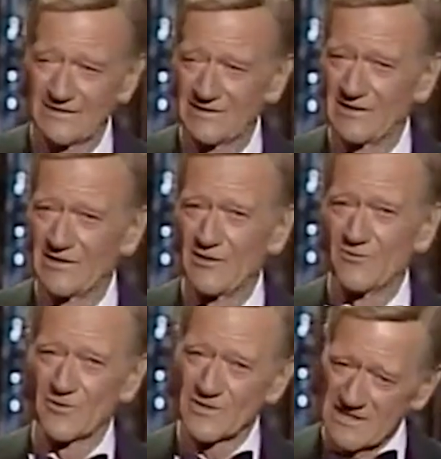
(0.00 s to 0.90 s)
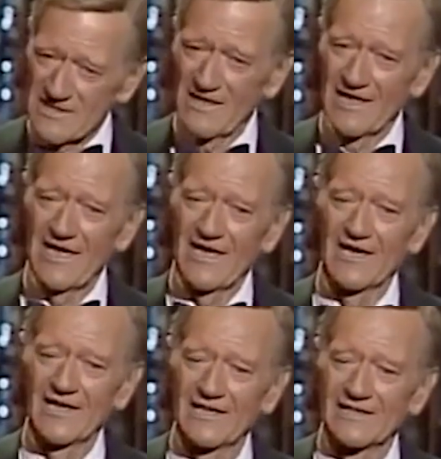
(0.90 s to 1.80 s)
Après une dernière apparition en
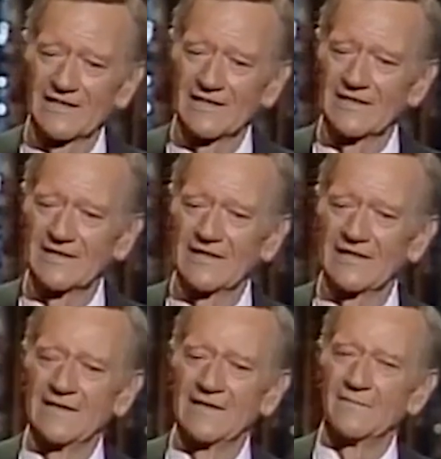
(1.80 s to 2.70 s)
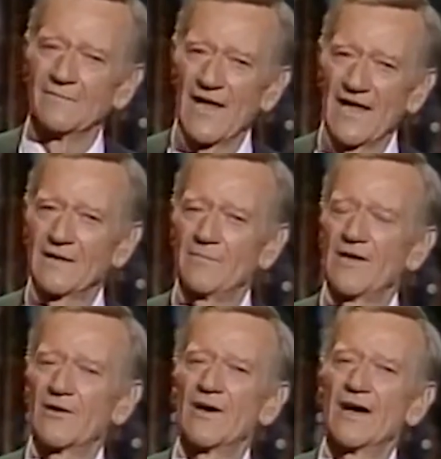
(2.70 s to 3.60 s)
cérémonie des Oscars en
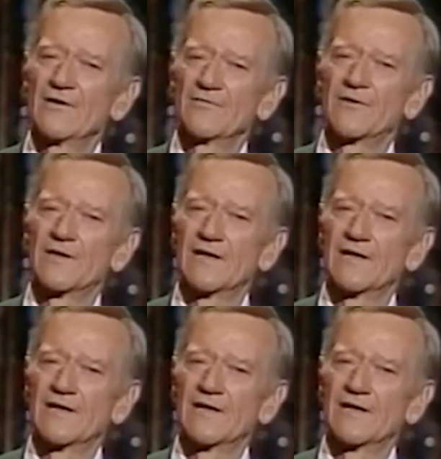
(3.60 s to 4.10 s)
1979,